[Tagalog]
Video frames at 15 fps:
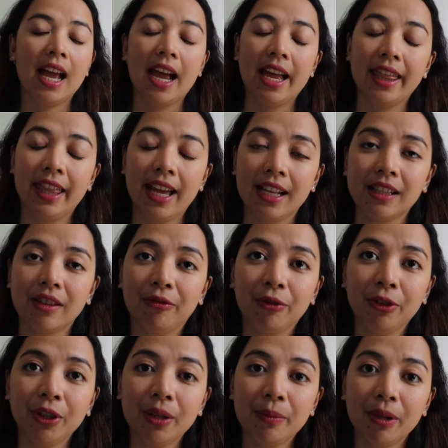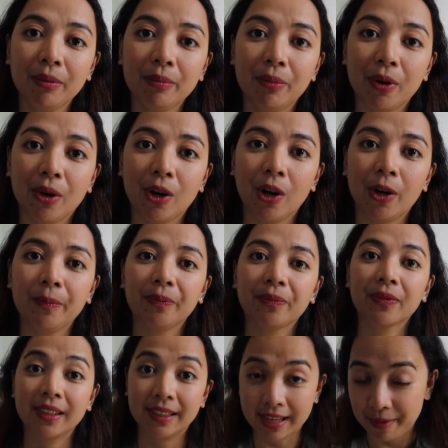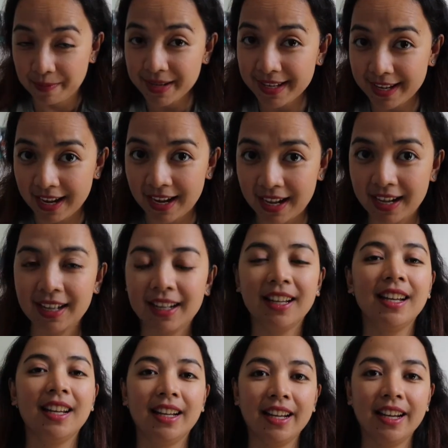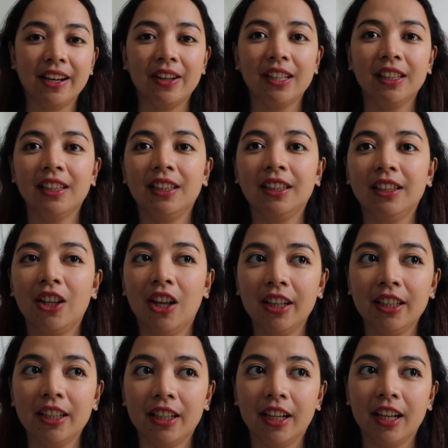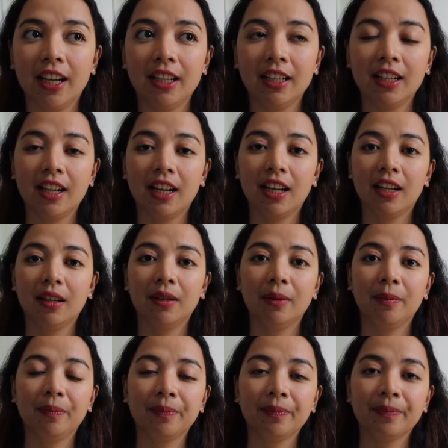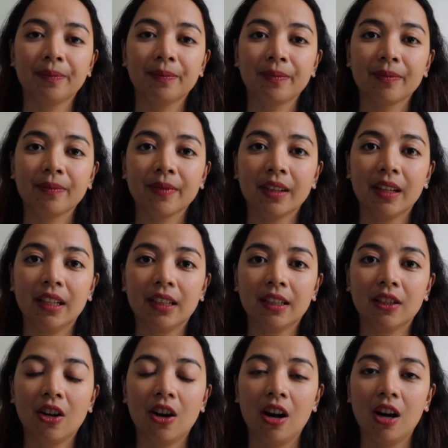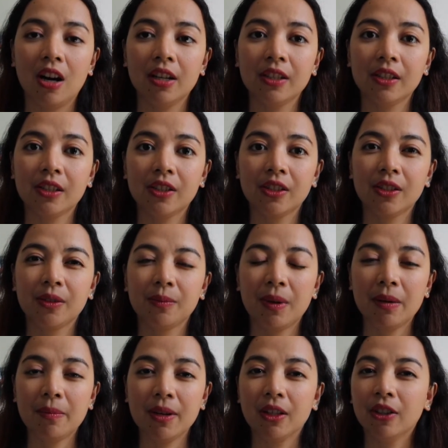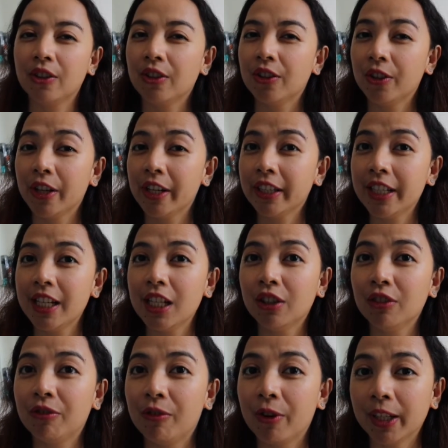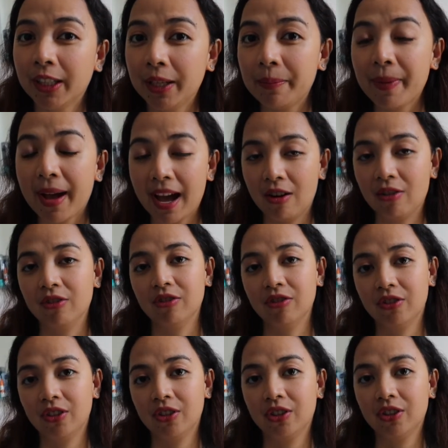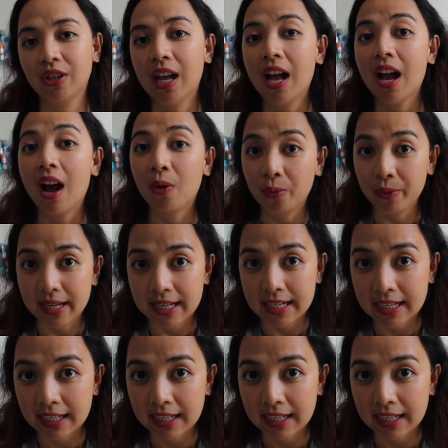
And then sa food naman po, sabi niya, here in London, um, it costs maybe 30 to 40 pounds a week